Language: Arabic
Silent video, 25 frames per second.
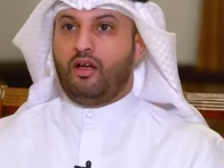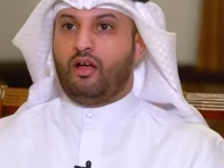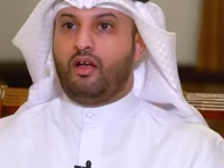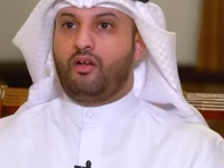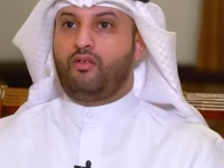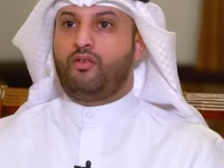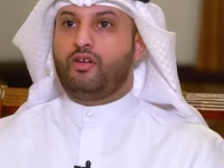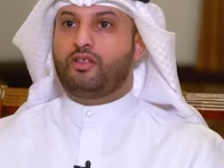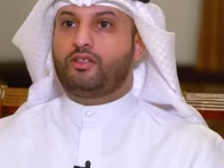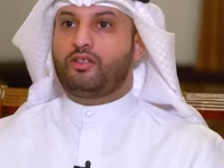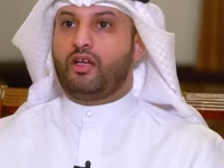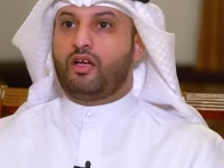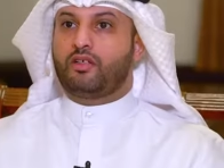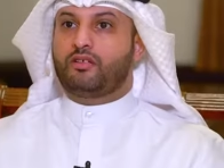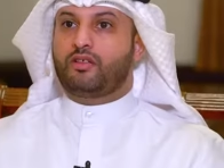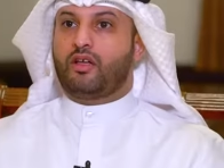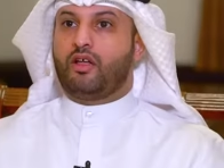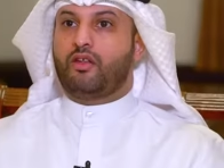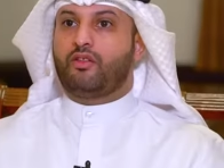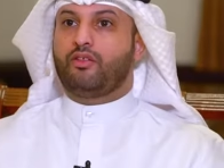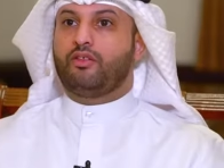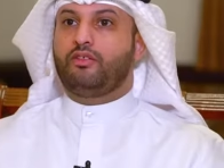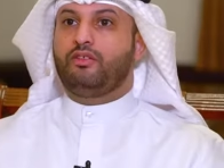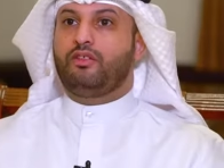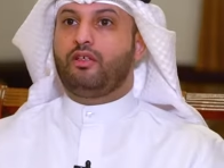الفساد
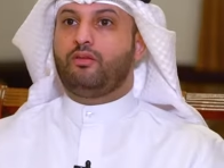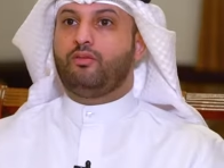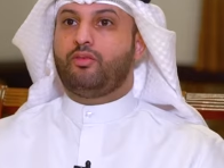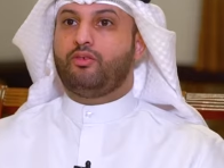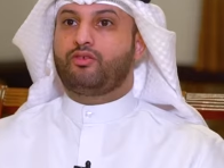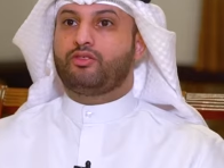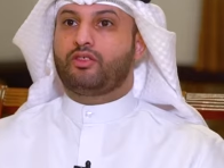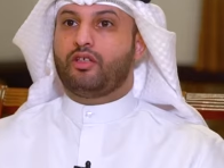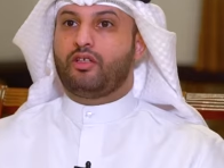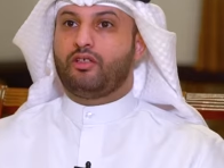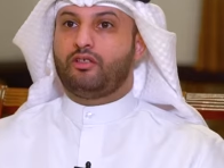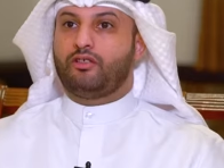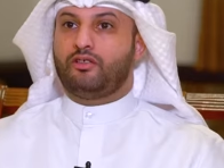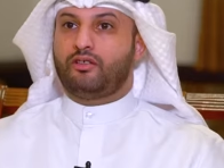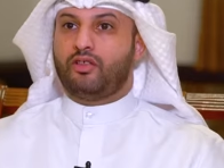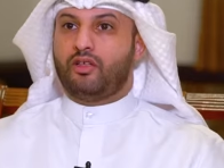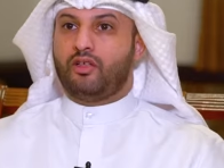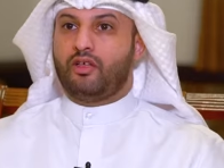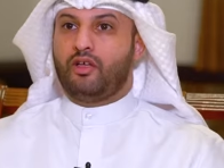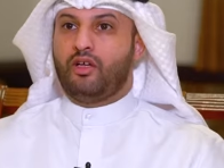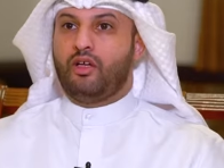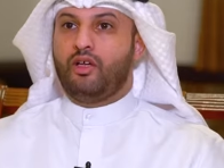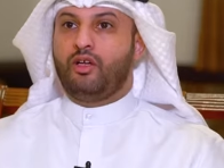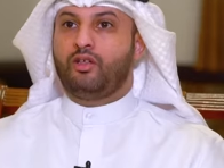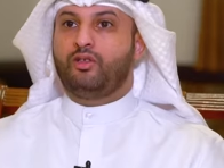قضية
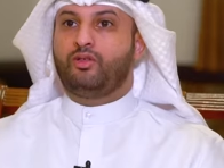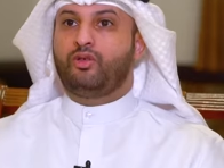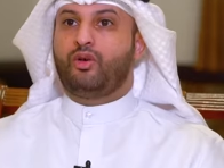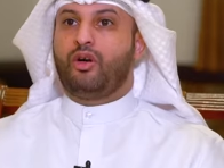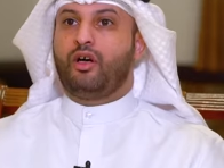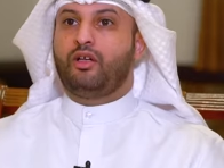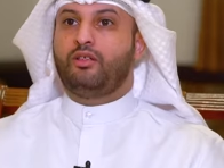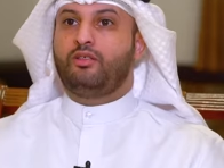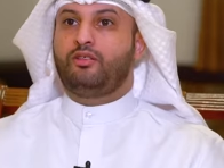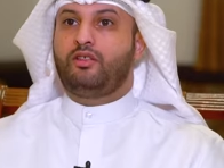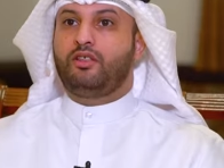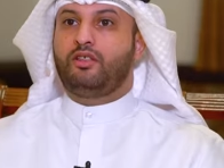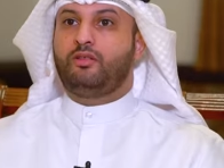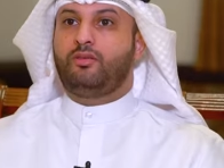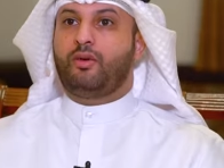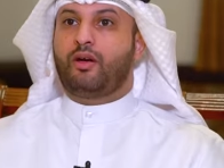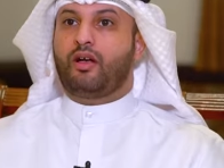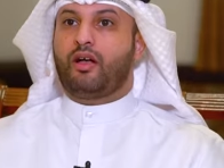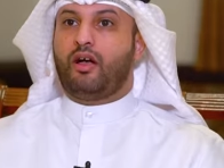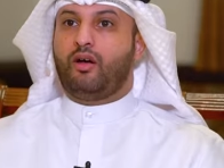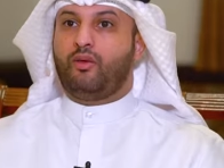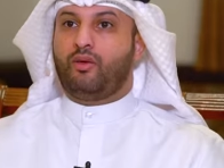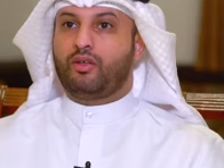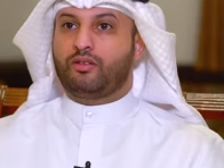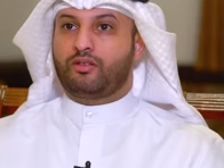مفصلية تهدد
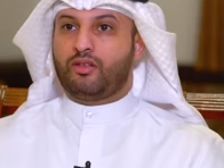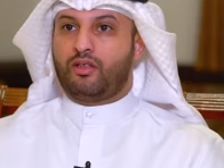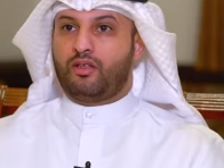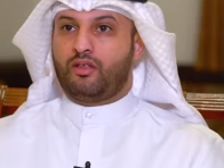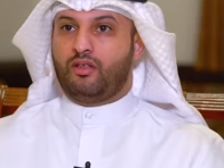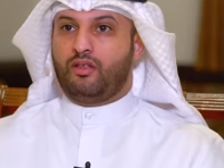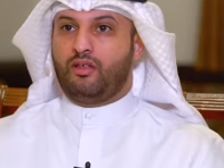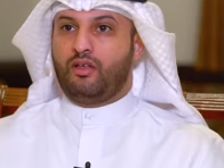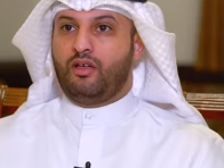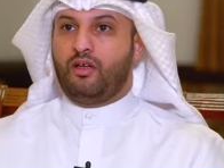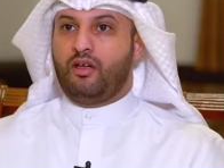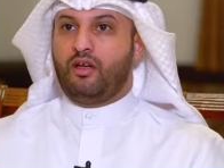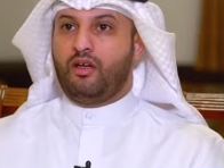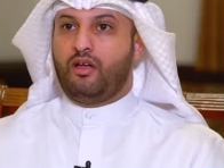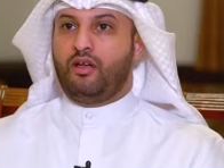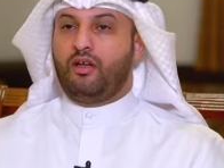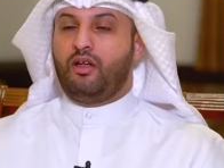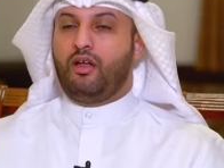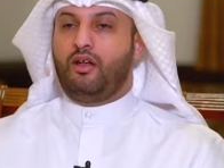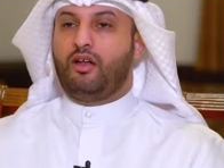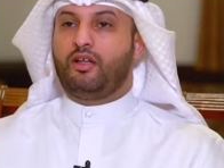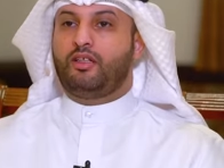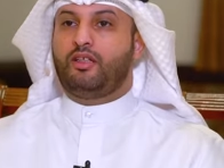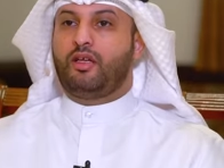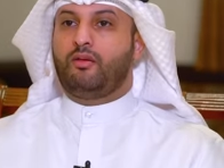بقاء وطن
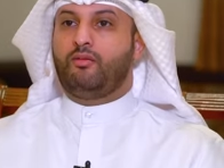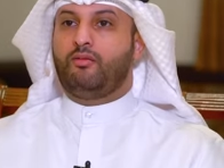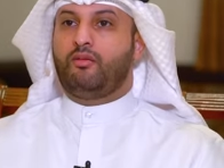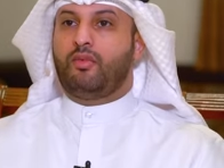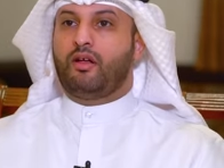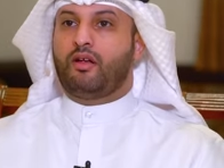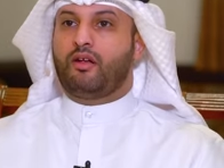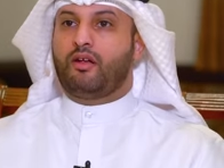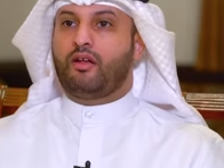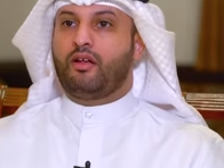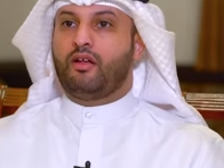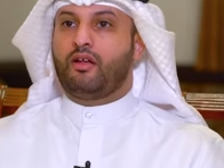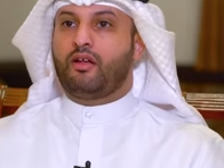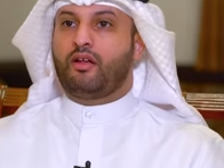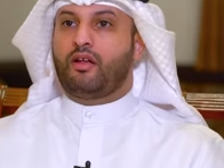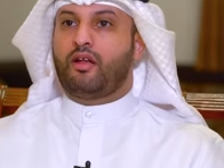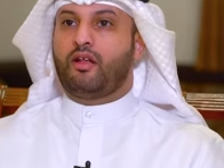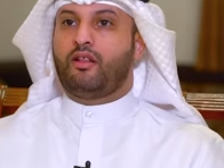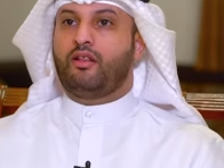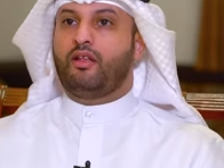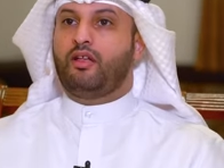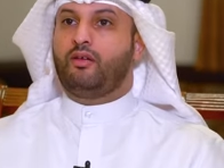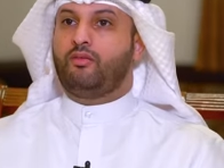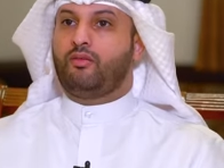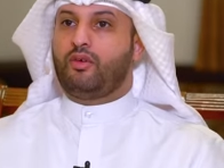لأن دمر
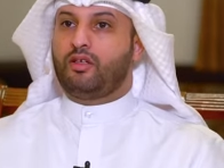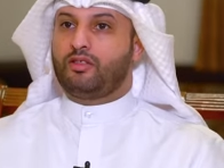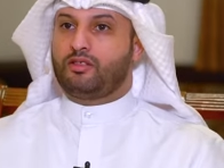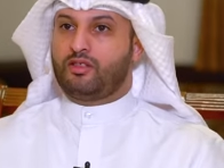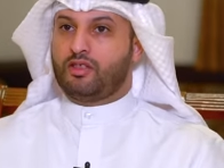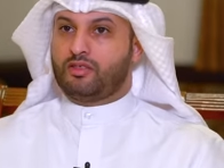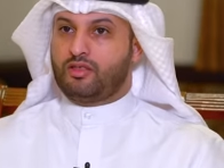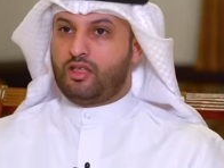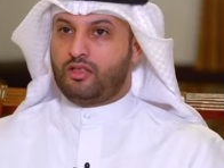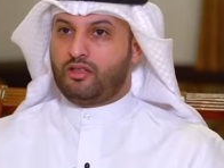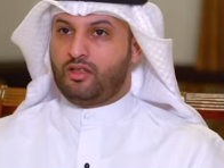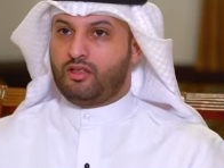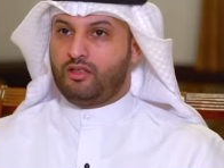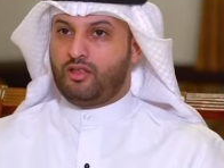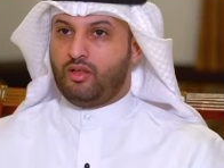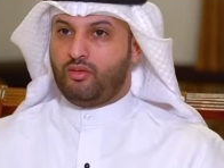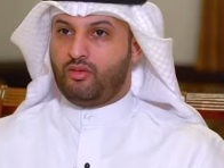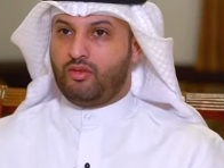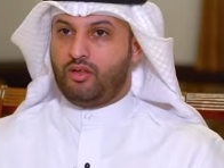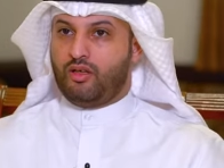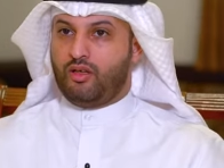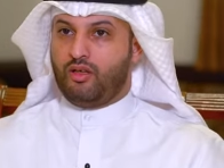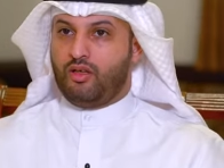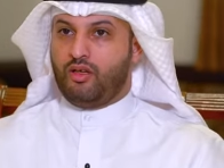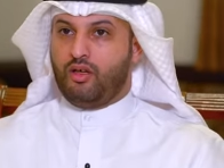كثير مؤسسات
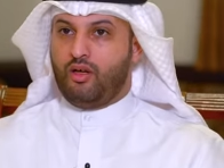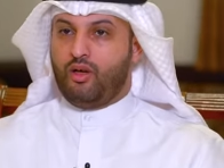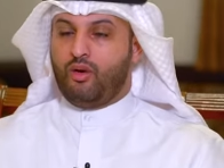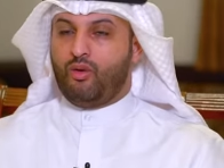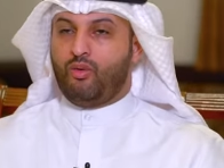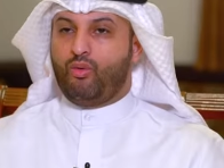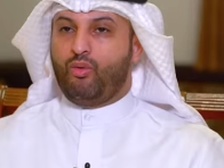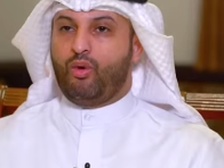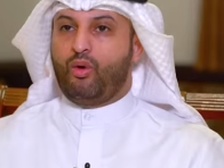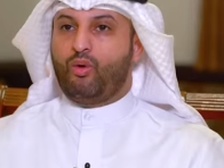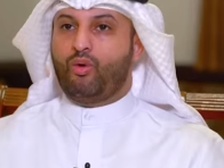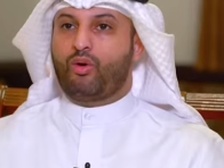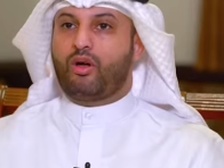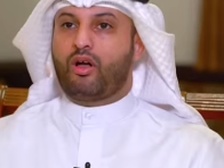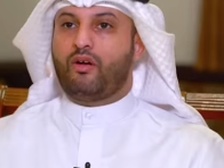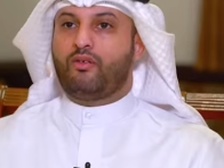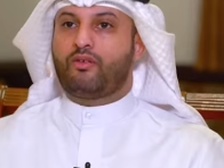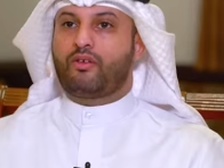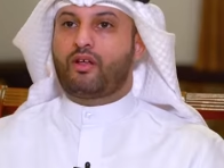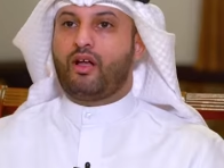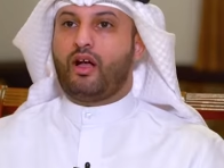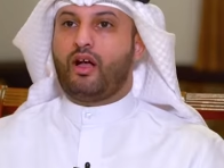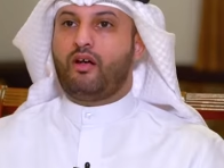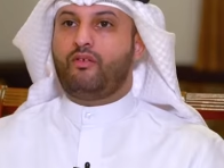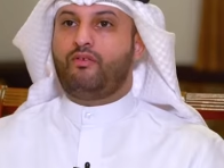الدولة ووقف
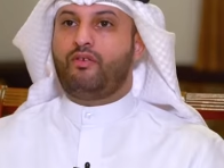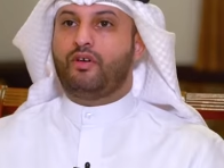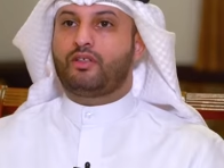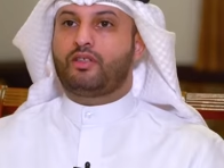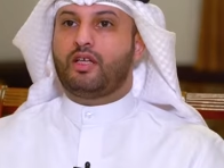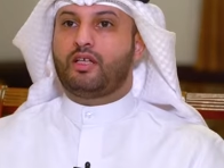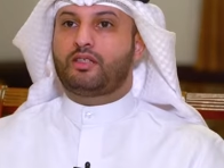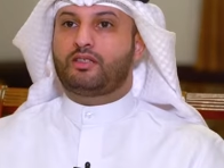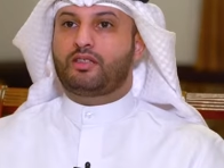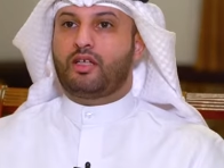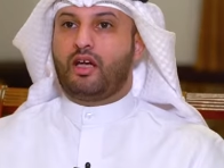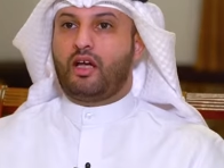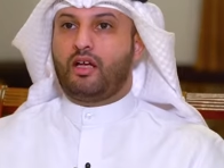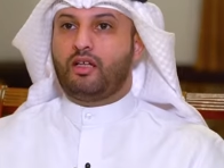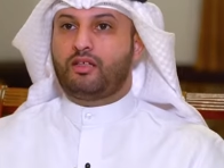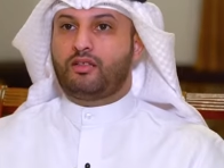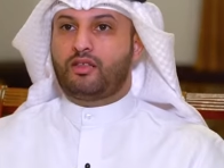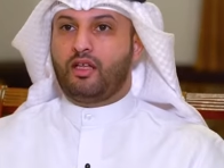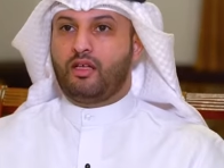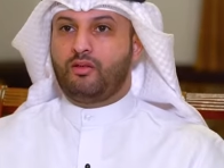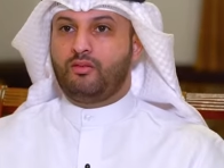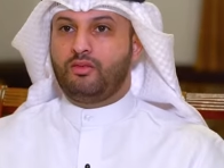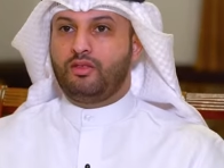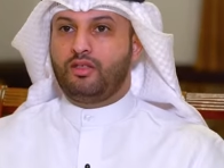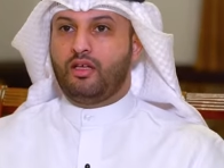كافة أشكال
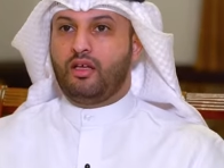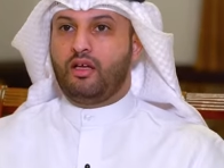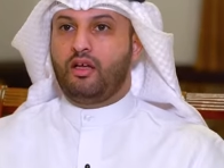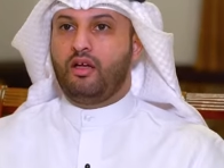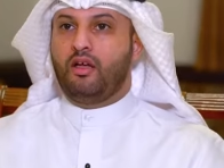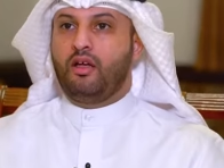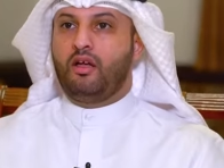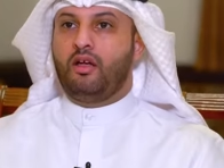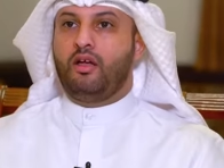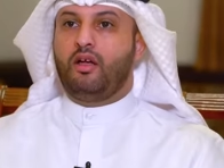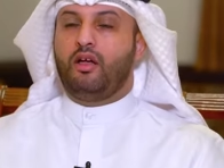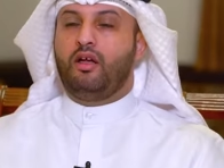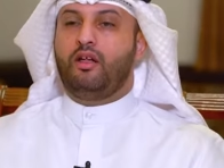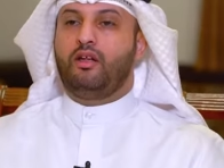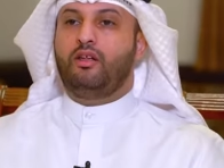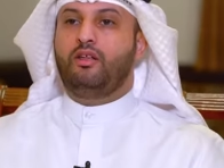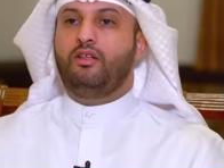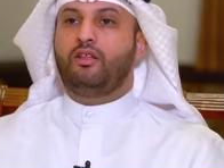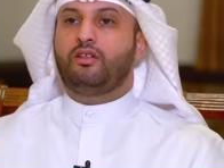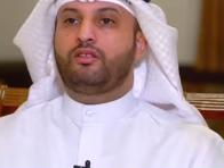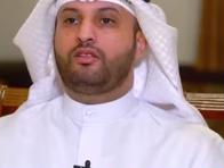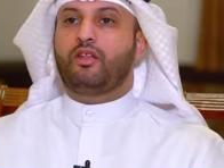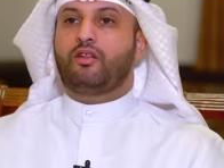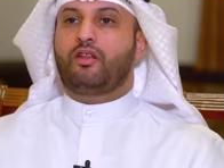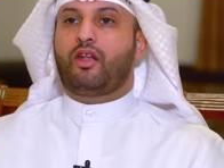التنمية اللي
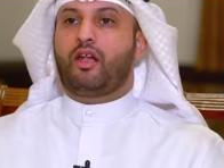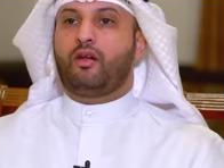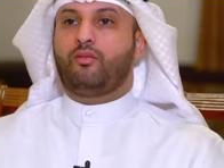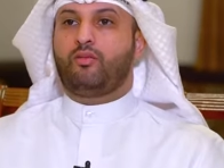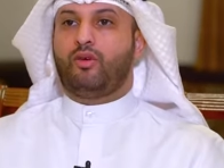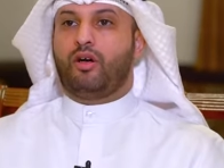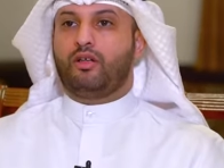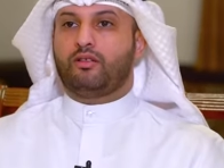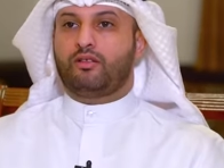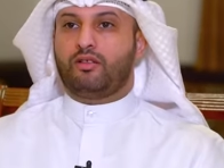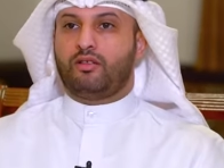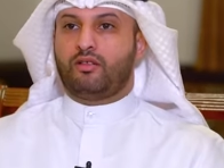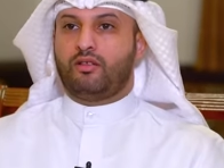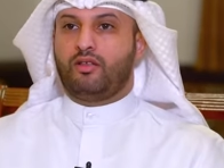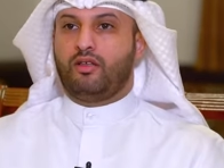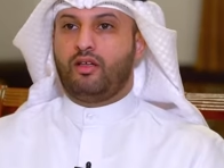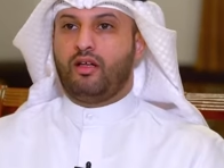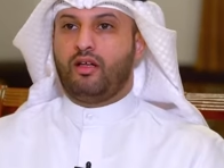ينتظرها المواطن